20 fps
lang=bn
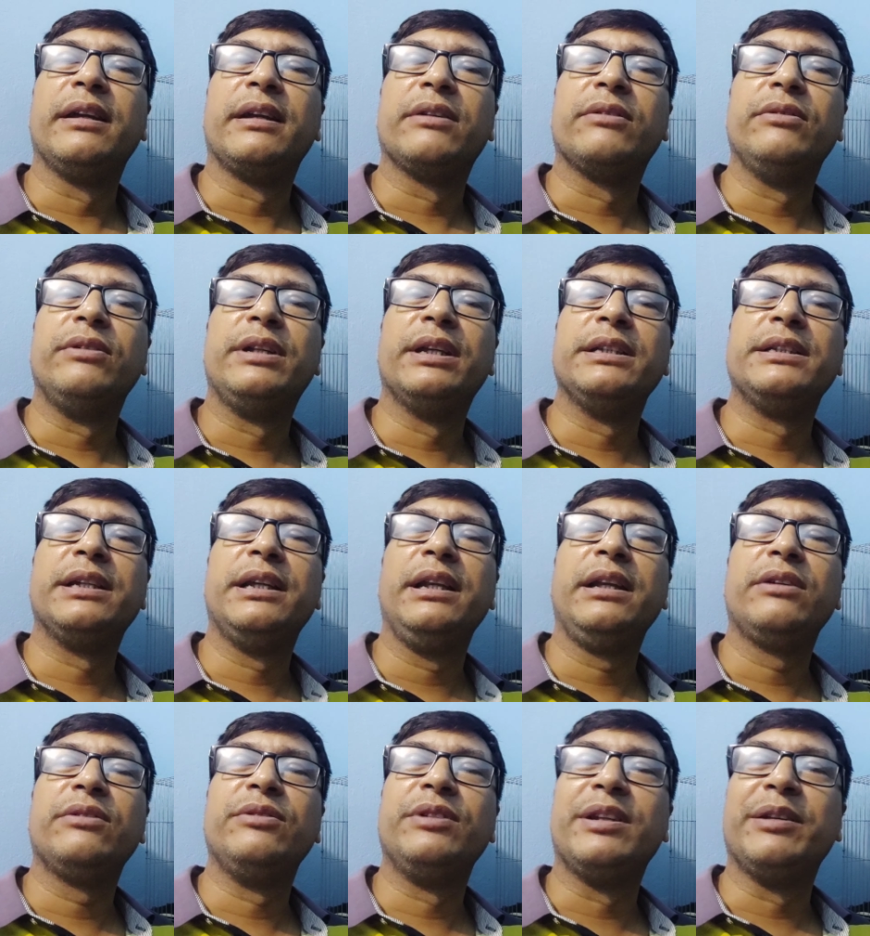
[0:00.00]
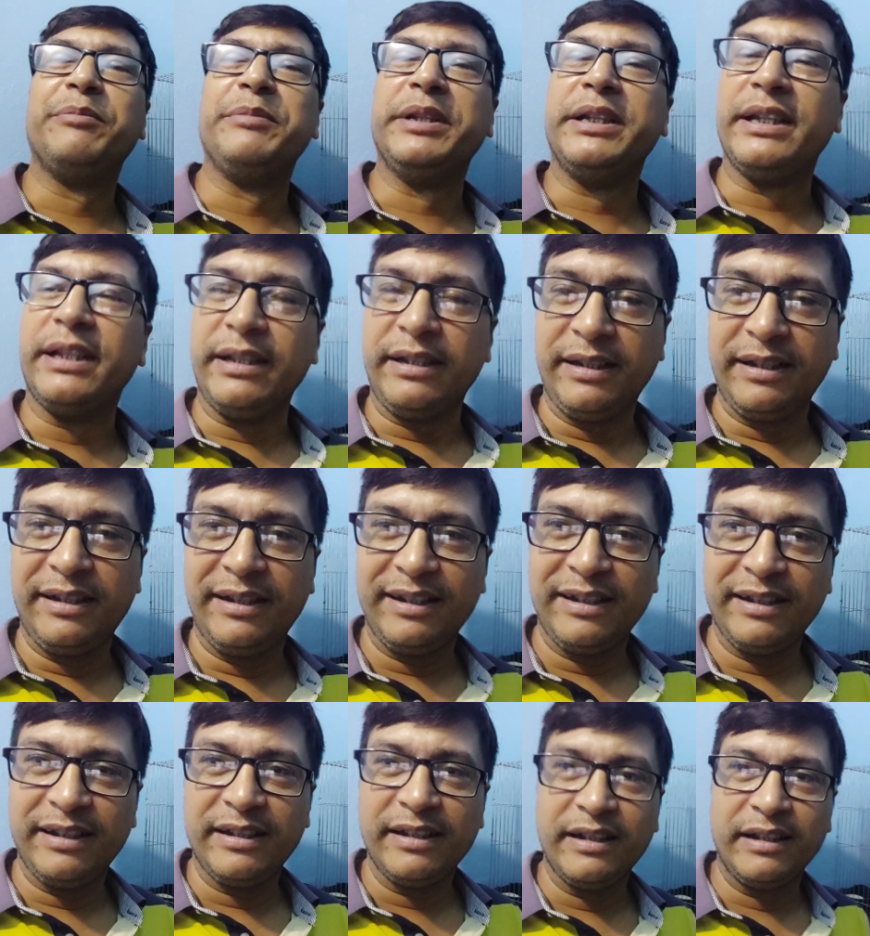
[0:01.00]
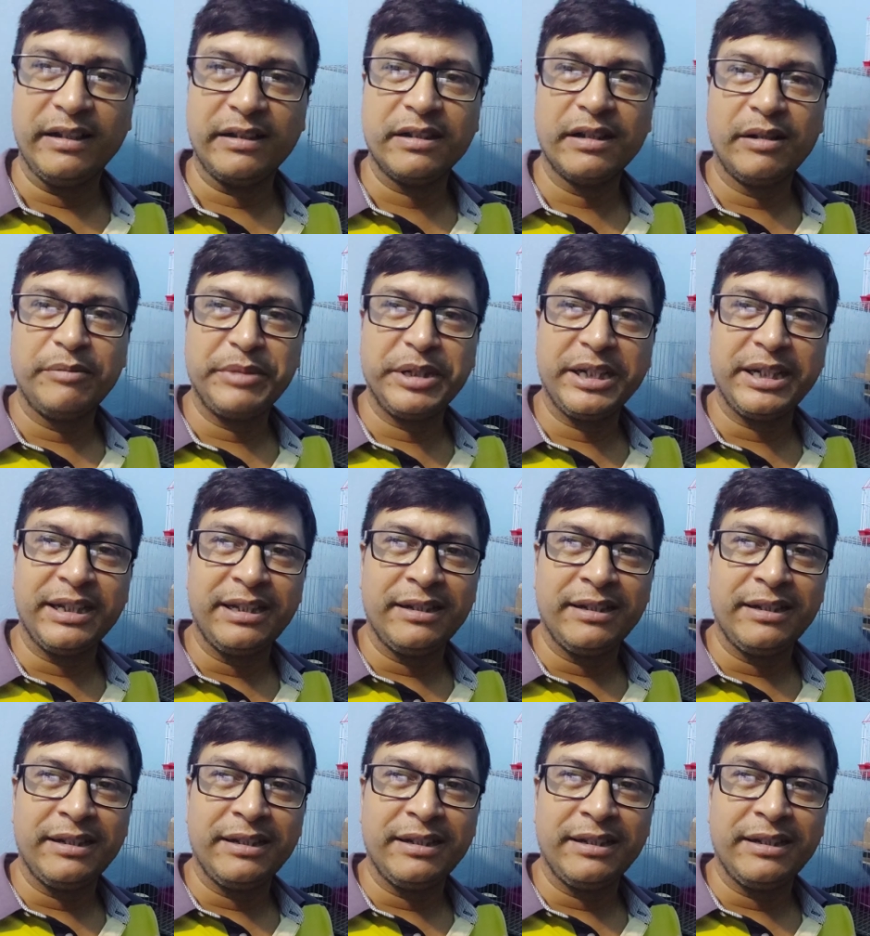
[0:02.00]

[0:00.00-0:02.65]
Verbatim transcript: কোনটা ছেলে কোনটা মেয়ে এটা আমি